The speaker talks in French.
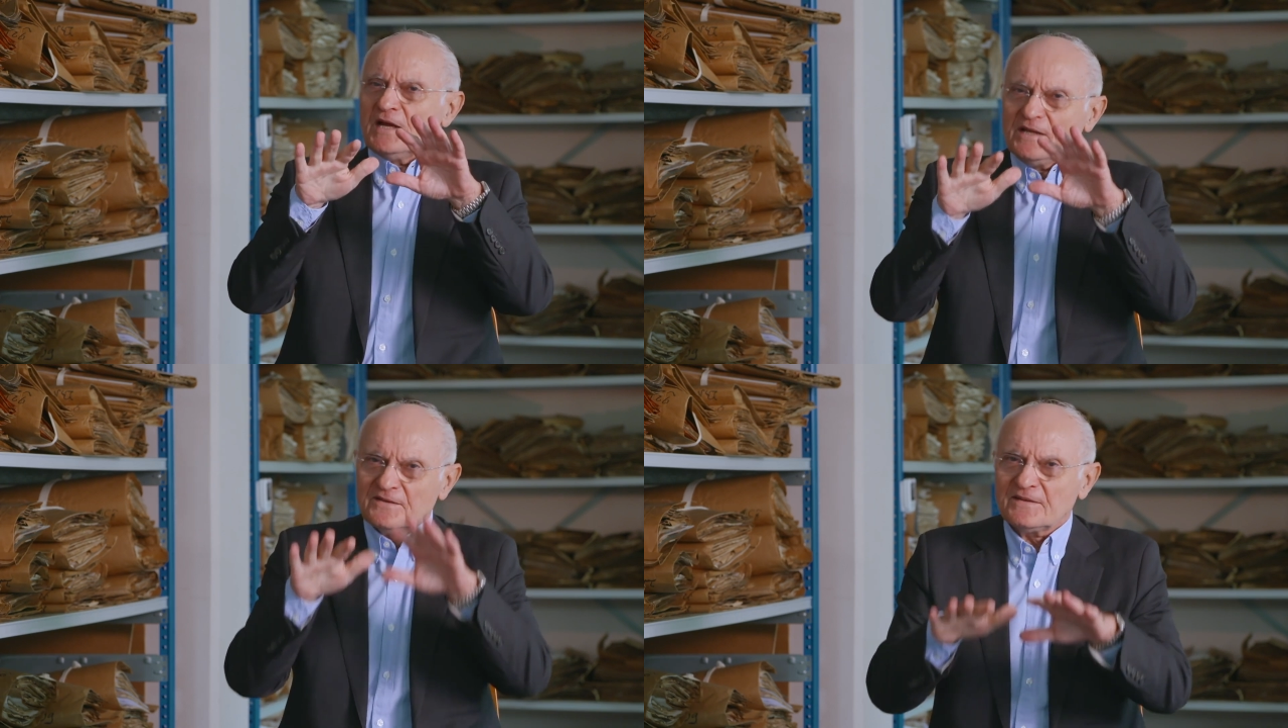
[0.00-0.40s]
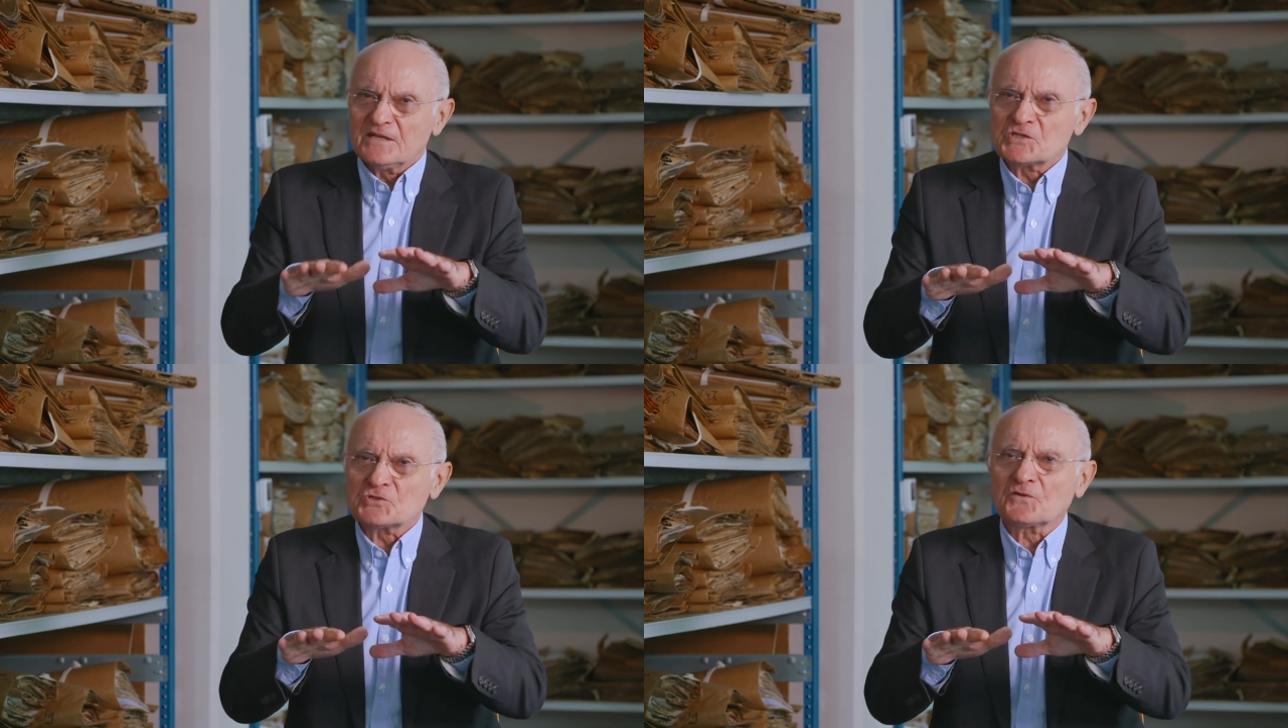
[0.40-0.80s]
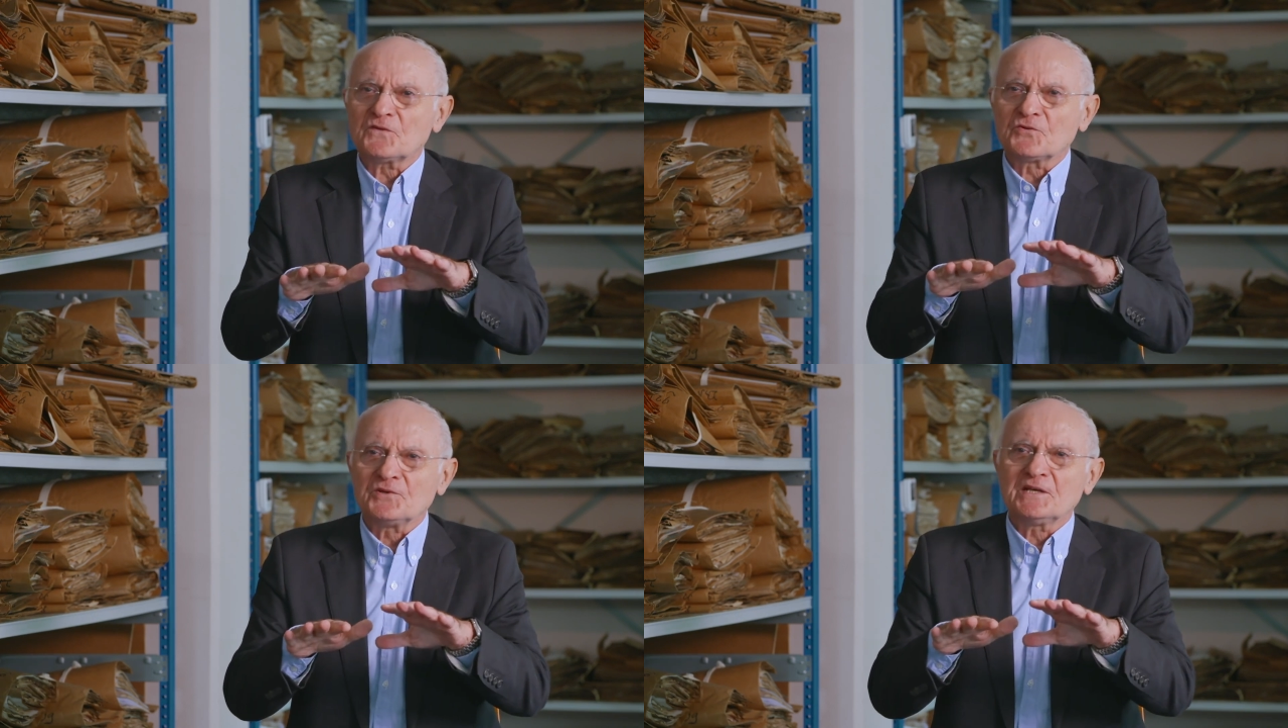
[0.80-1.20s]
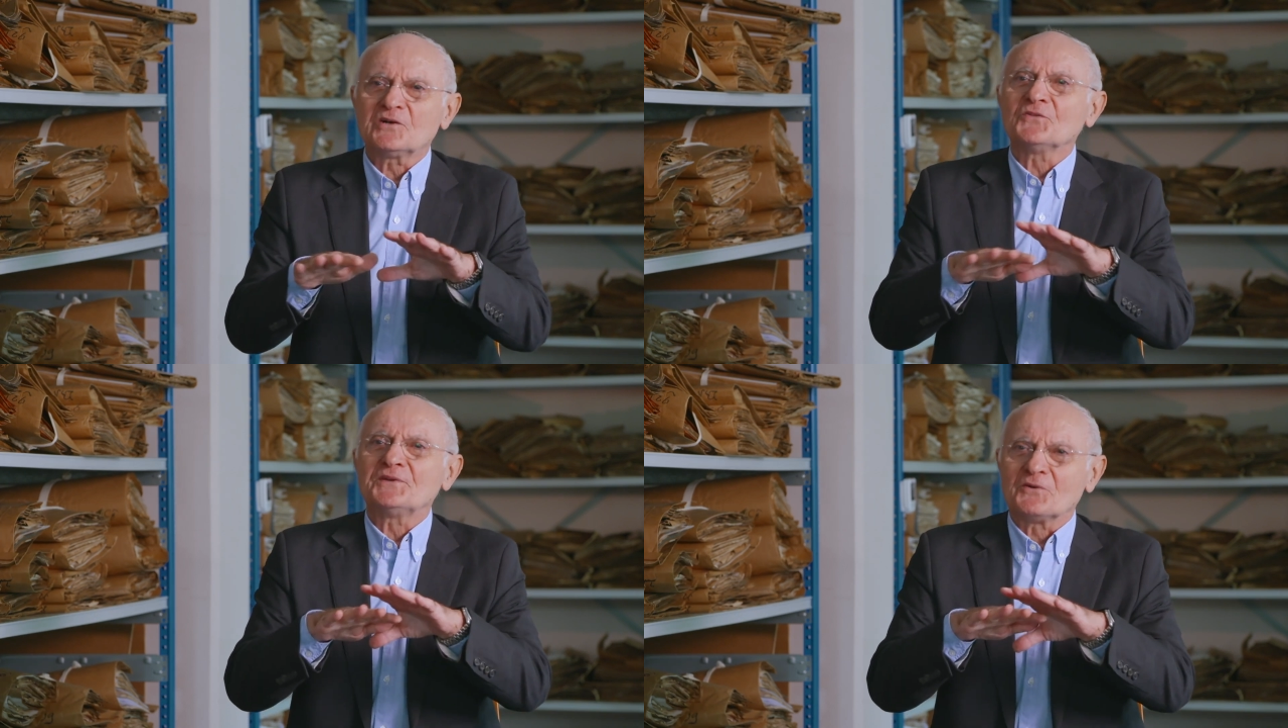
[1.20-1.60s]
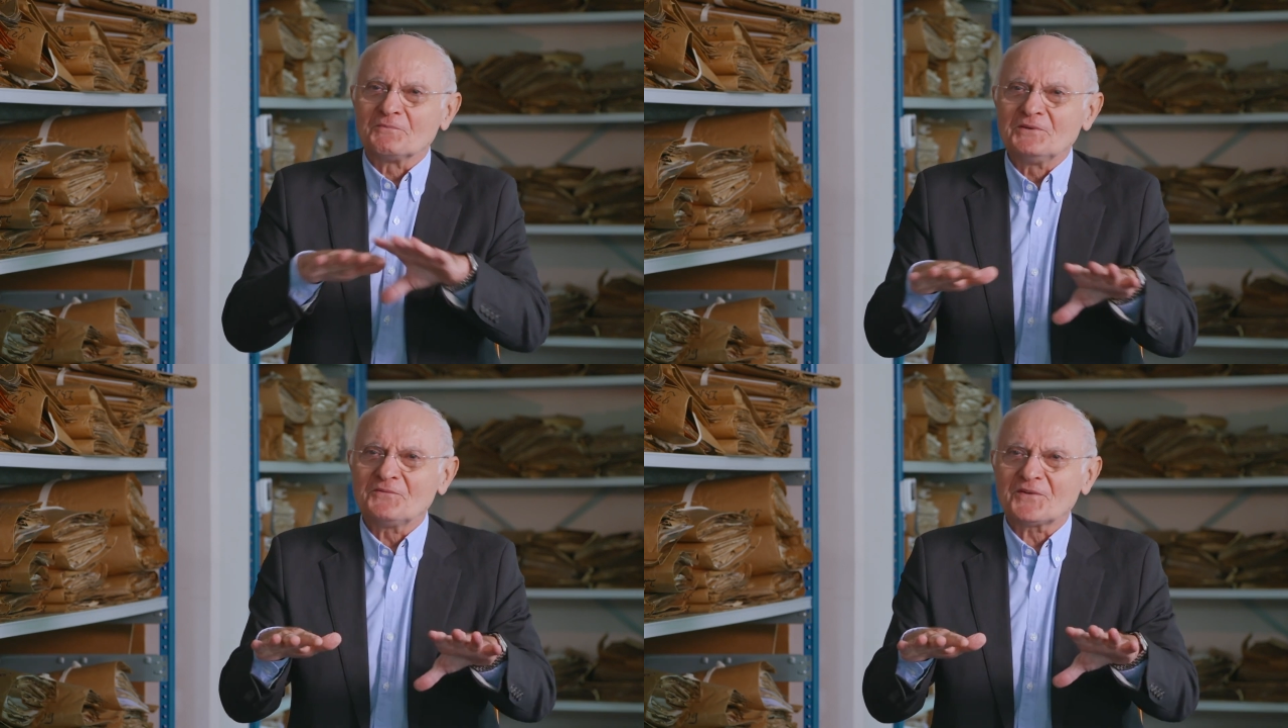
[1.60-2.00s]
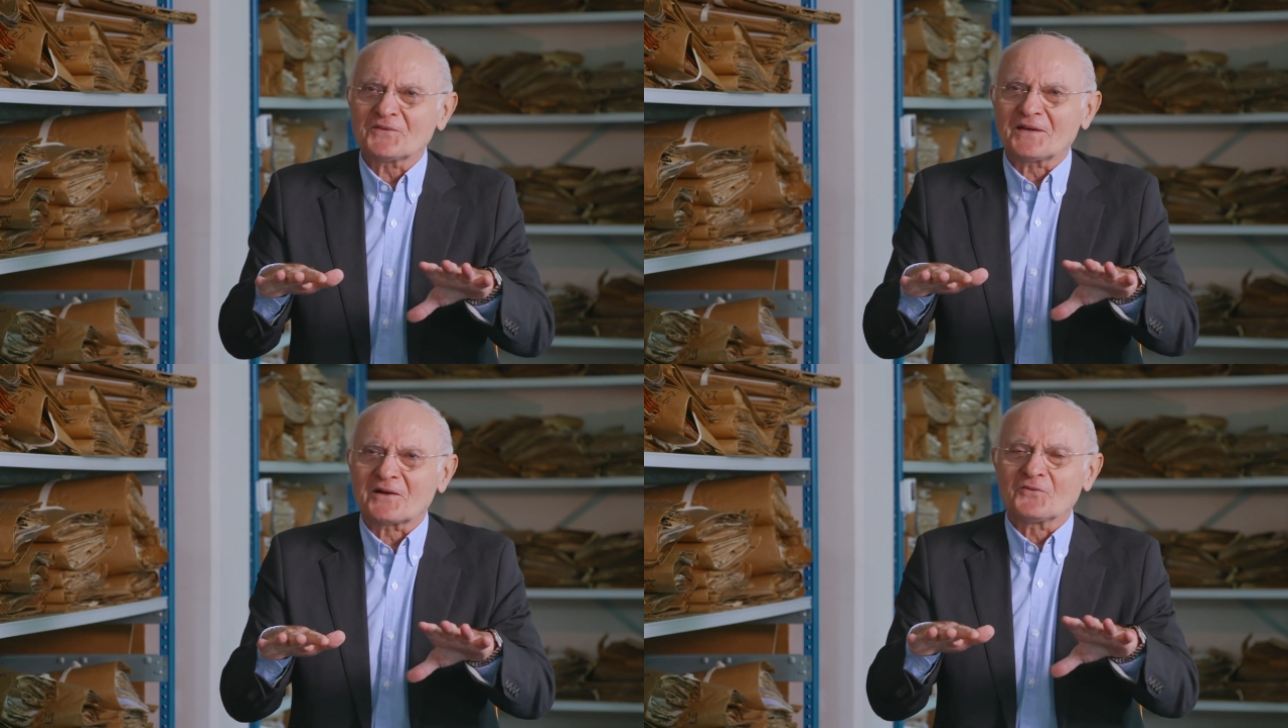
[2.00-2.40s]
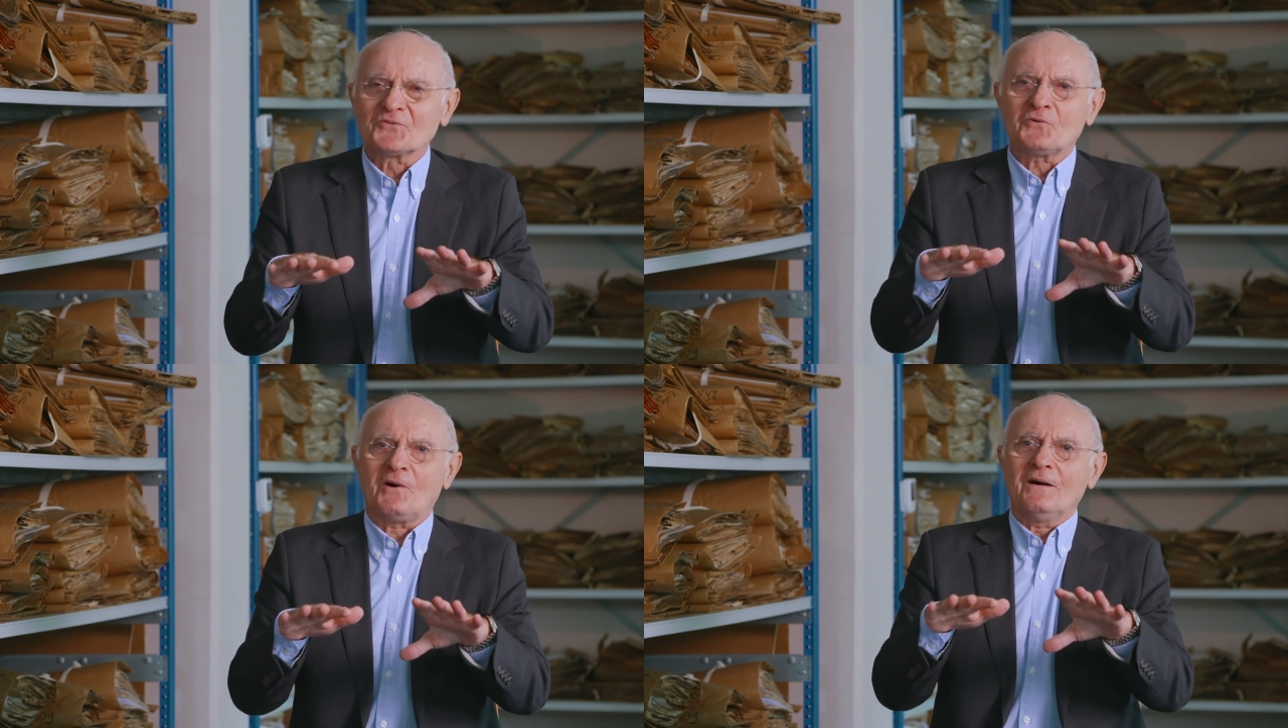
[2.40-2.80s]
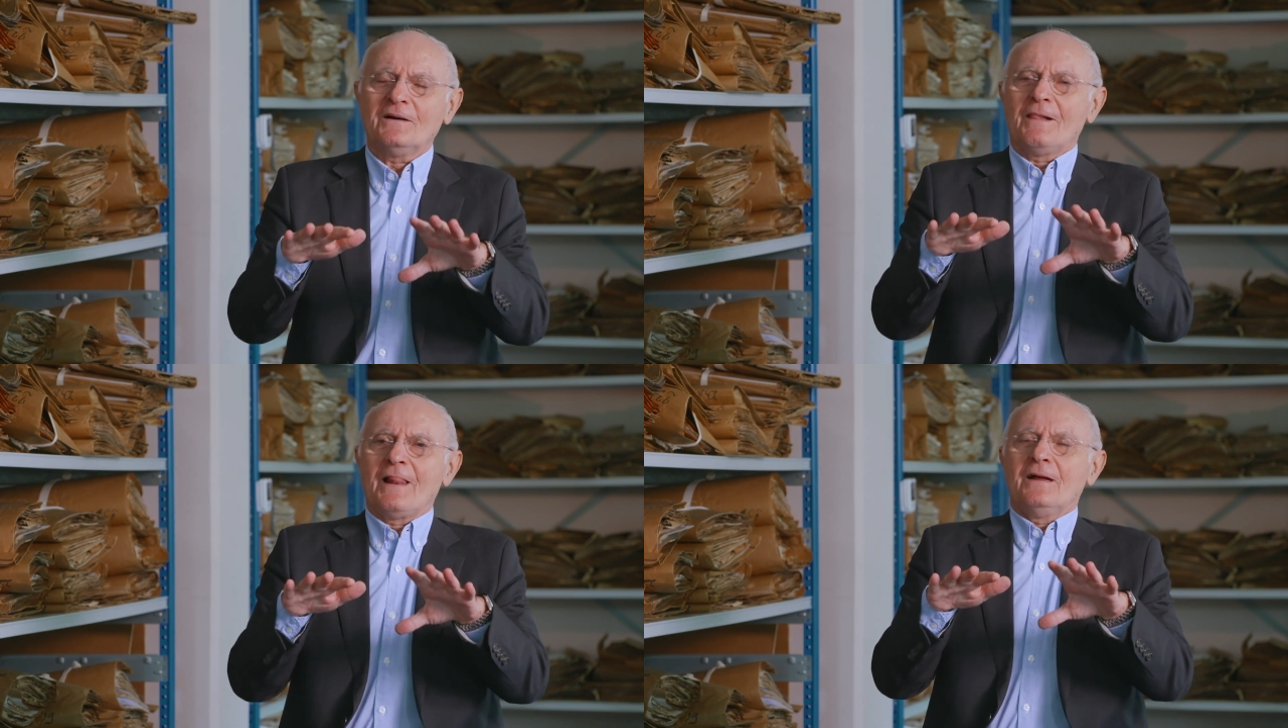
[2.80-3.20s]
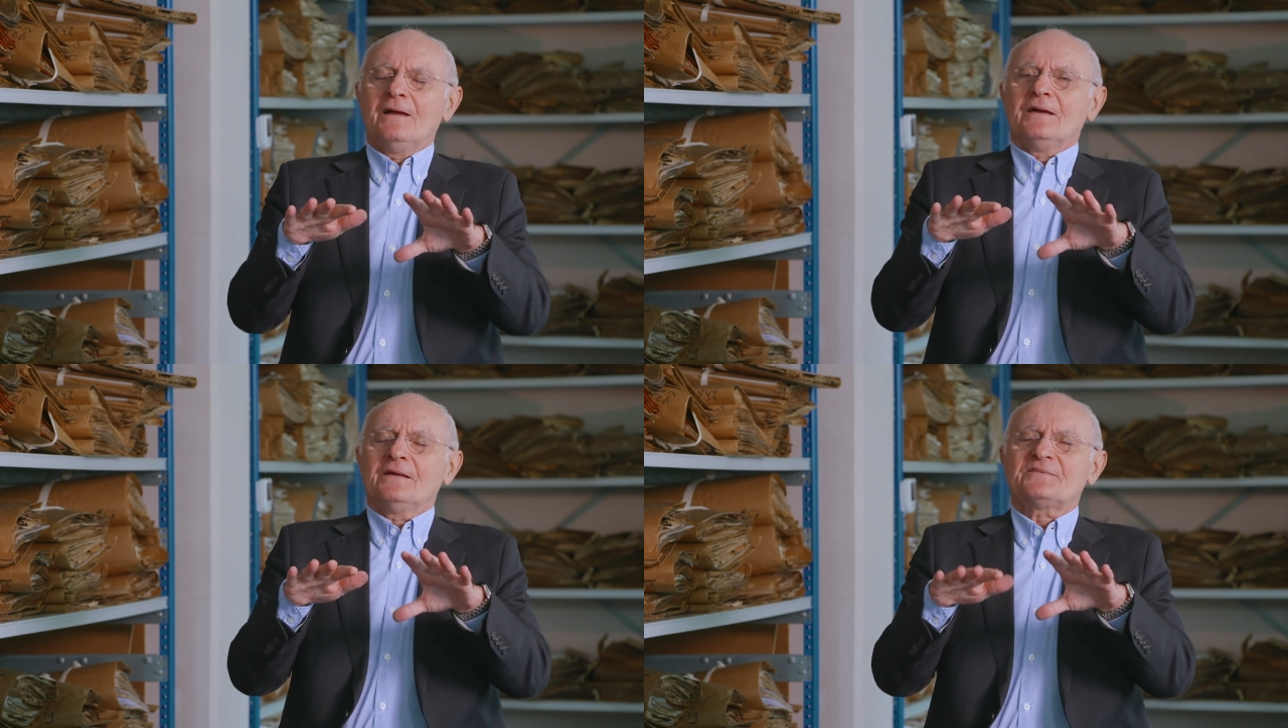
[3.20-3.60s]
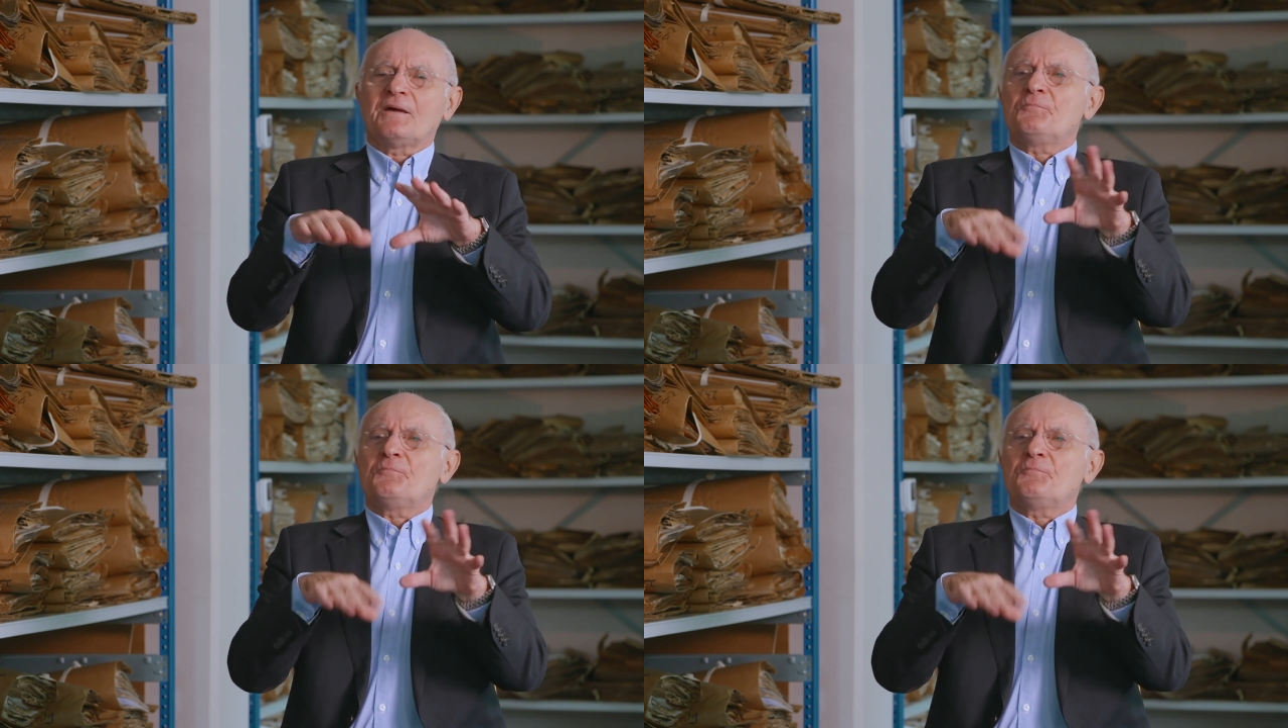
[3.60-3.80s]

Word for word: a laissé les choses se décanter en 1953, ça